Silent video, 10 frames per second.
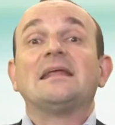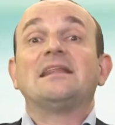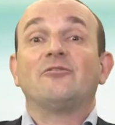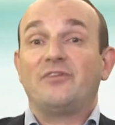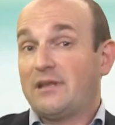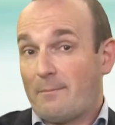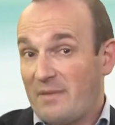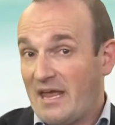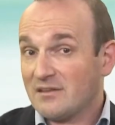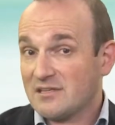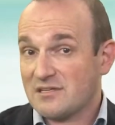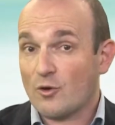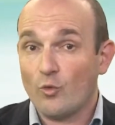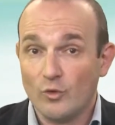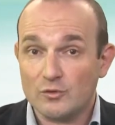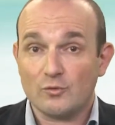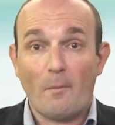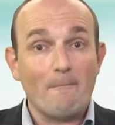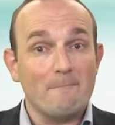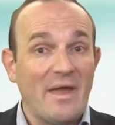Defina metas a curto,
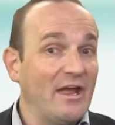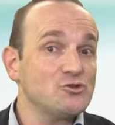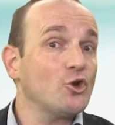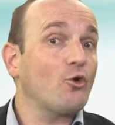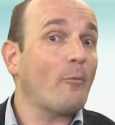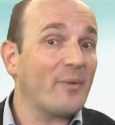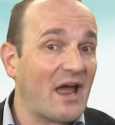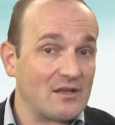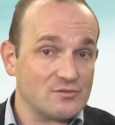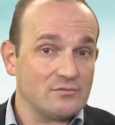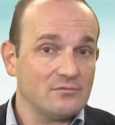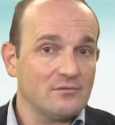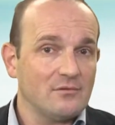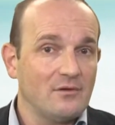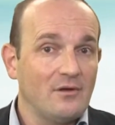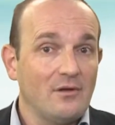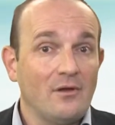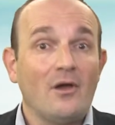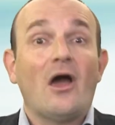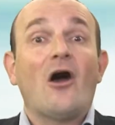médio e longo prazo.
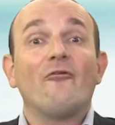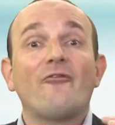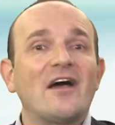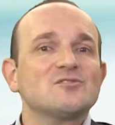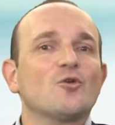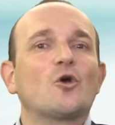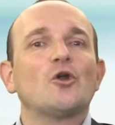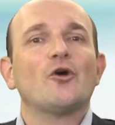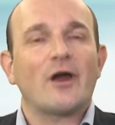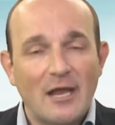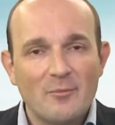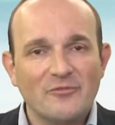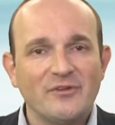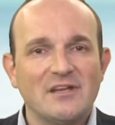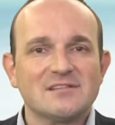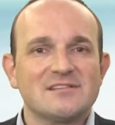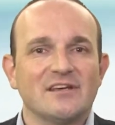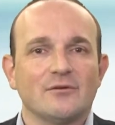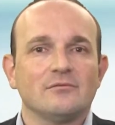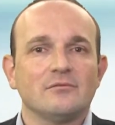Faça um cronograma
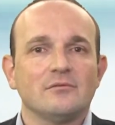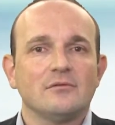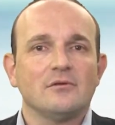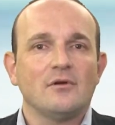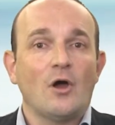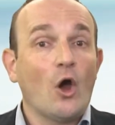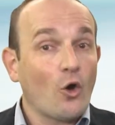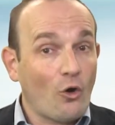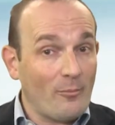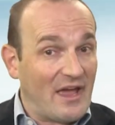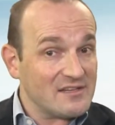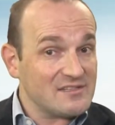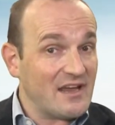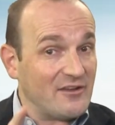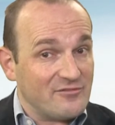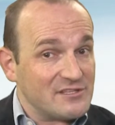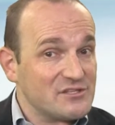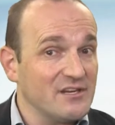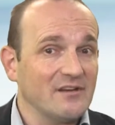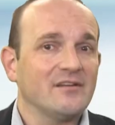financeiro. Comece a
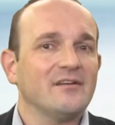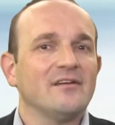investir.